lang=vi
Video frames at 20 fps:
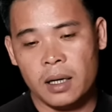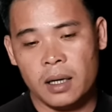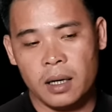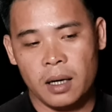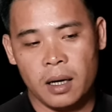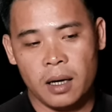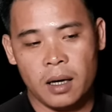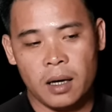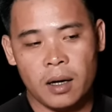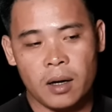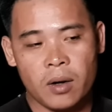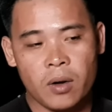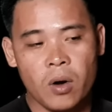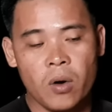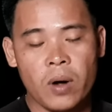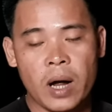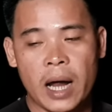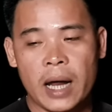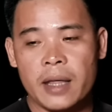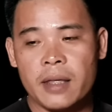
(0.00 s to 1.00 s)
à,
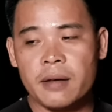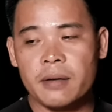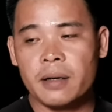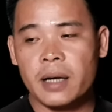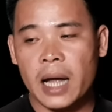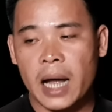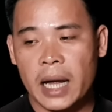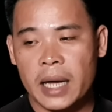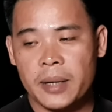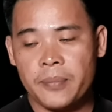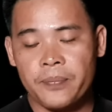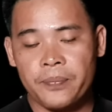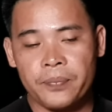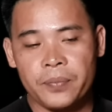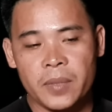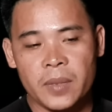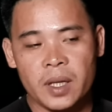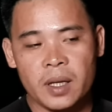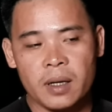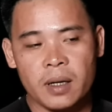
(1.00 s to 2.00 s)
cô hai dượng hai
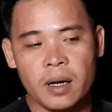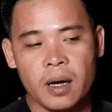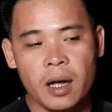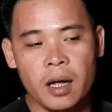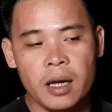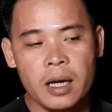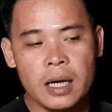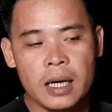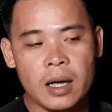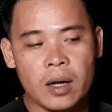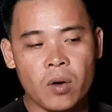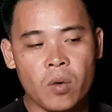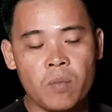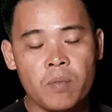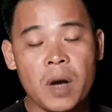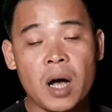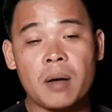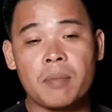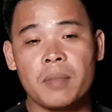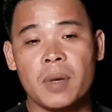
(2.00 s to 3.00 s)
ý là cũng
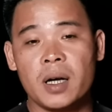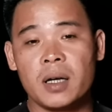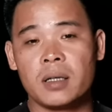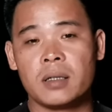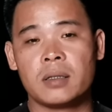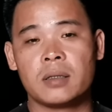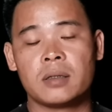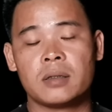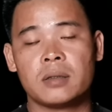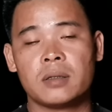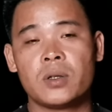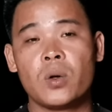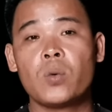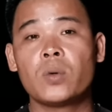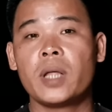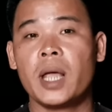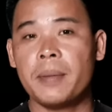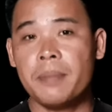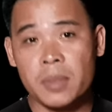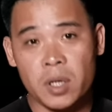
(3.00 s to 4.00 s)
bực mình chú
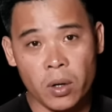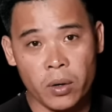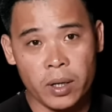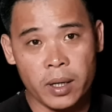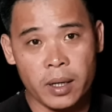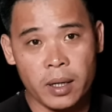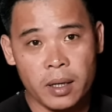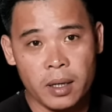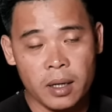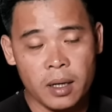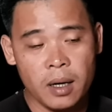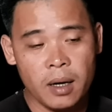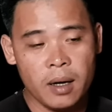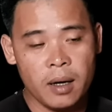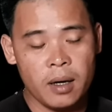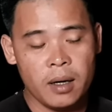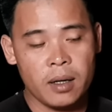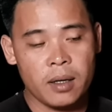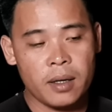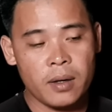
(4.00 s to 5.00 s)
thím rồi
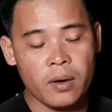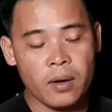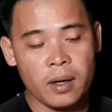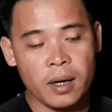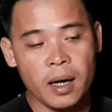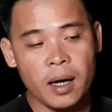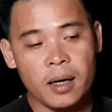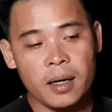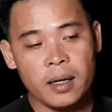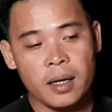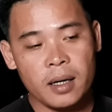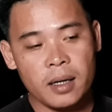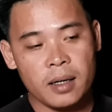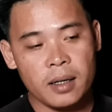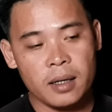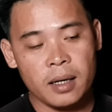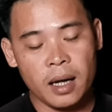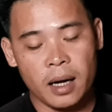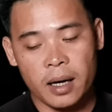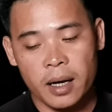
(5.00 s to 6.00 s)
cho nên á
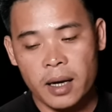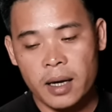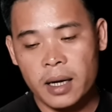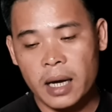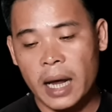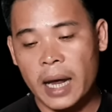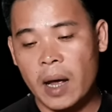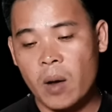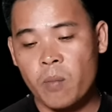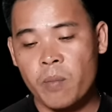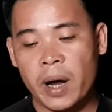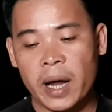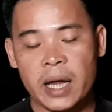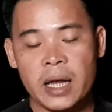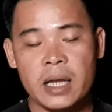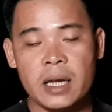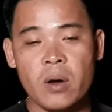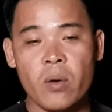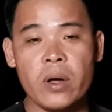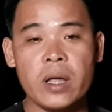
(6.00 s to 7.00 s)
là khi nghe ông
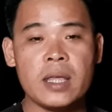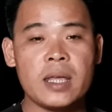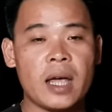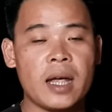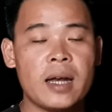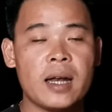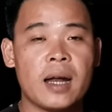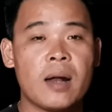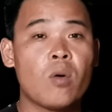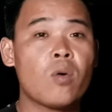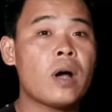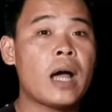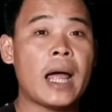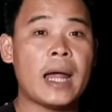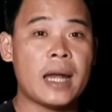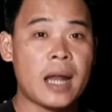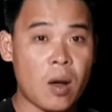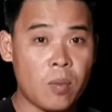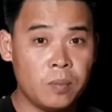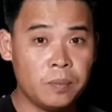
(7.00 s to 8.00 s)
bảy nói vậy là đâu có hài
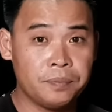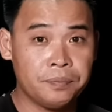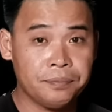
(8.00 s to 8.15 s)
lòng